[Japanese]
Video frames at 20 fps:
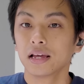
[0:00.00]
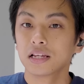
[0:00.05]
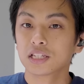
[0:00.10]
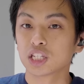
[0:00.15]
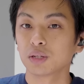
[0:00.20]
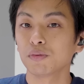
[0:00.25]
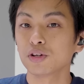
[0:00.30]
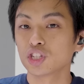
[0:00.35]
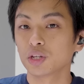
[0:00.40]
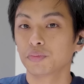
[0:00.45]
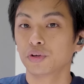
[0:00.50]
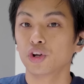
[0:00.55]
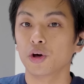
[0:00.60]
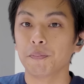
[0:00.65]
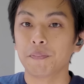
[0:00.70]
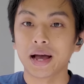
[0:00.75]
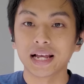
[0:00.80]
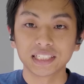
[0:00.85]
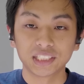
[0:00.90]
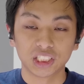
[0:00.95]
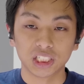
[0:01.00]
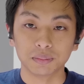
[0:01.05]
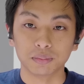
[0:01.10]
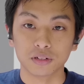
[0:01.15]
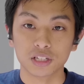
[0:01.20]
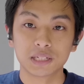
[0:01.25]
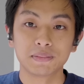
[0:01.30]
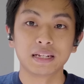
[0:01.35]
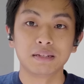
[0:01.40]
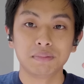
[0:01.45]
そもそもの
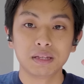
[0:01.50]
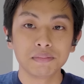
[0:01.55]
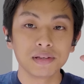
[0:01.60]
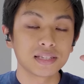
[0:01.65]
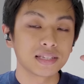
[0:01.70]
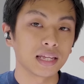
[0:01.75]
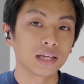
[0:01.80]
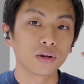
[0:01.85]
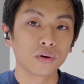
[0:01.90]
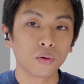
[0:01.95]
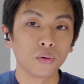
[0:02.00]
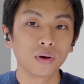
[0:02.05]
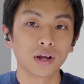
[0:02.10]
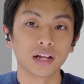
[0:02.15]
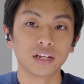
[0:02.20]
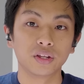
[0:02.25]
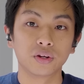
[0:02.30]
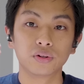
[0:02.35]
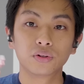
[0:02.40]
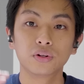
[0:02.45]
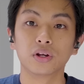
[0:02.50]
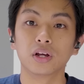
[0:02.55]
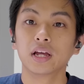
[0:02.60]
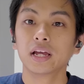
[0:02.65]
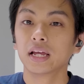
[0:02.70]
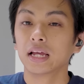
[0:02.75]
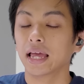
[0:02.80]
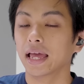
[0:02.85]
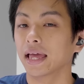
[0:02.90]
パッシブつまり耳栓効果による、